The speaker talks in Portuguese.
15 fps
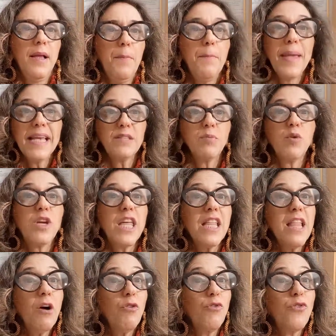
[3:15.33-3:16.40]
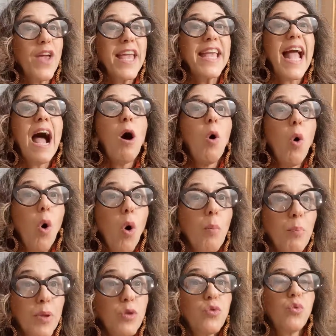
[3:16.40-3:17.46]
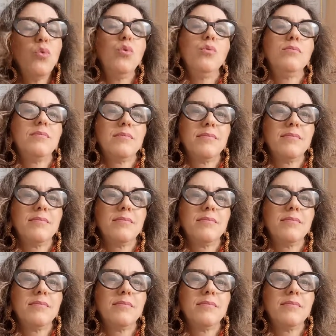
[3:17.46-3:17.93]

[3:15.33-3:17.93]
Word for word: Mesmo que não venha óbito,